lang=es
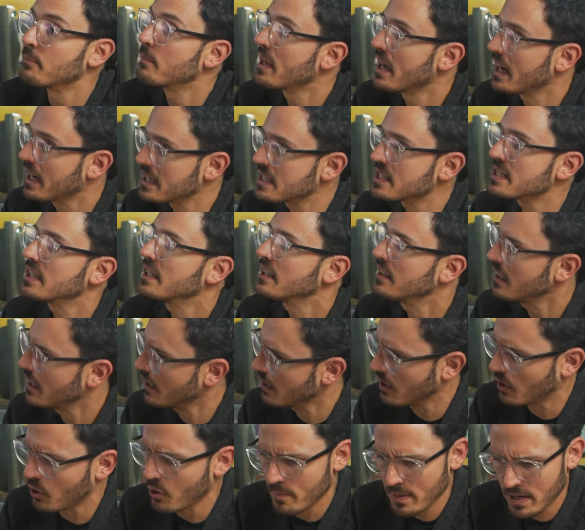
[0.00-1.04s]
en viajes sí,
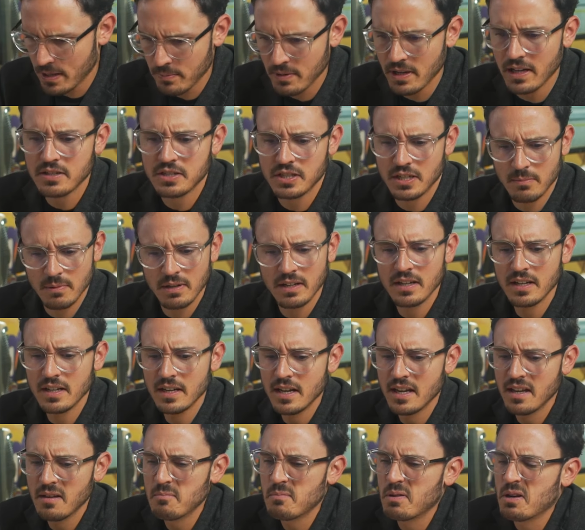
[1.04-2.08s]
en, comer bien, sí que me...
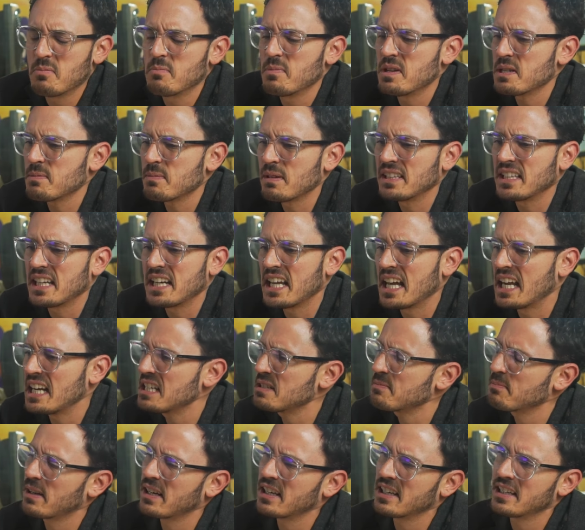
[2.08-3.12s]
Pero en bienes
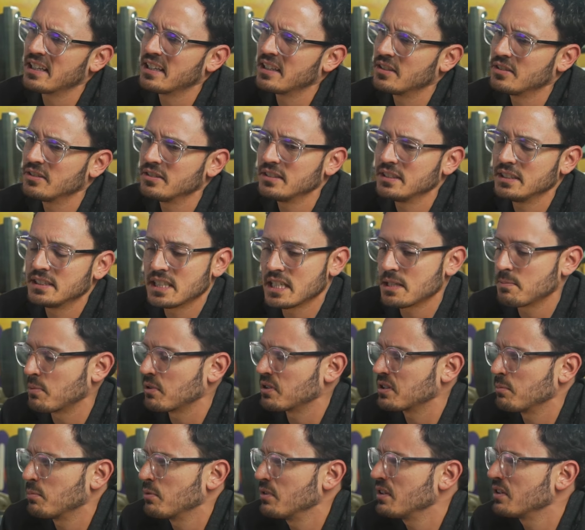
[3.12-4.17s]
materiales, ¿para qué? ¿no? Y
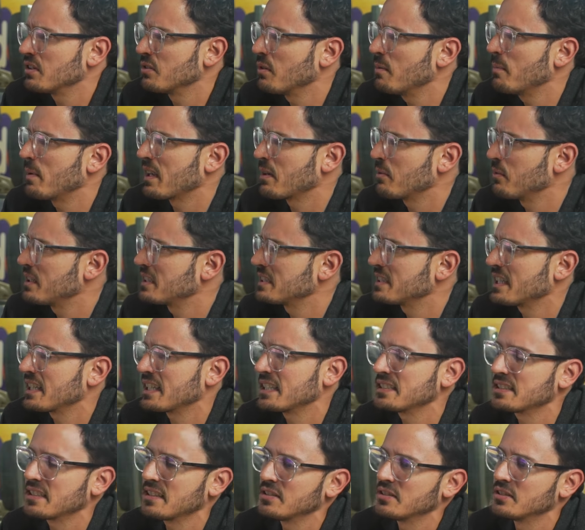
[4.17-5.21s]
transporte público igual, ¿para qué voy a estar
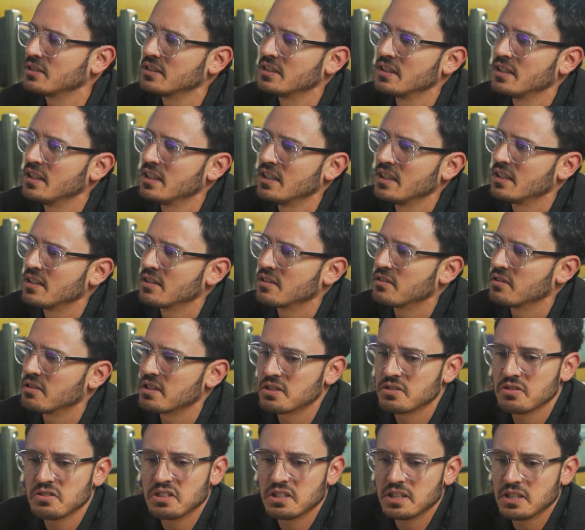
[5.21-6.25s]
gastando con
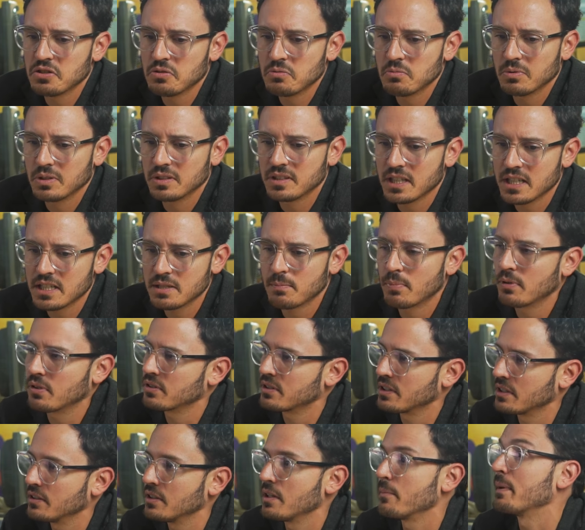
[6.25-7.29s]
esto si tienes un buen
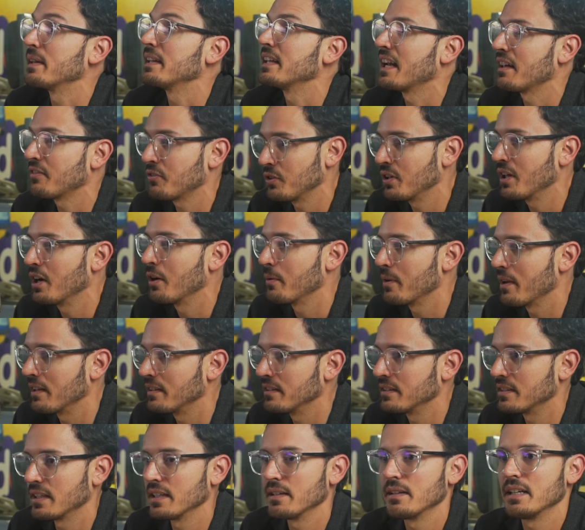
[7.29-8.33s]
transporte? no Depende de la ciudad,
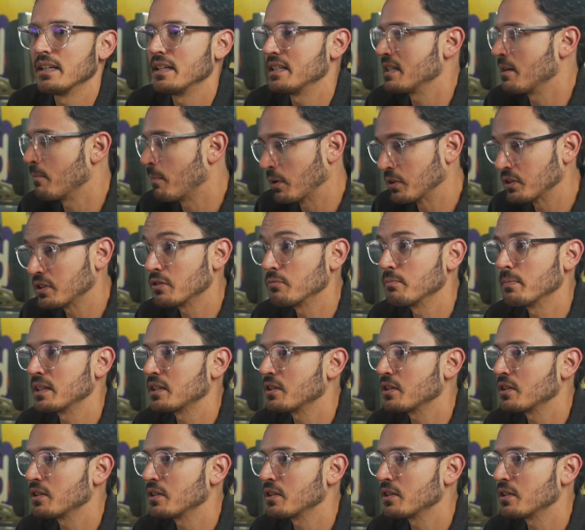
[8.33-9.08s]
obviamente. Sapporo tiene un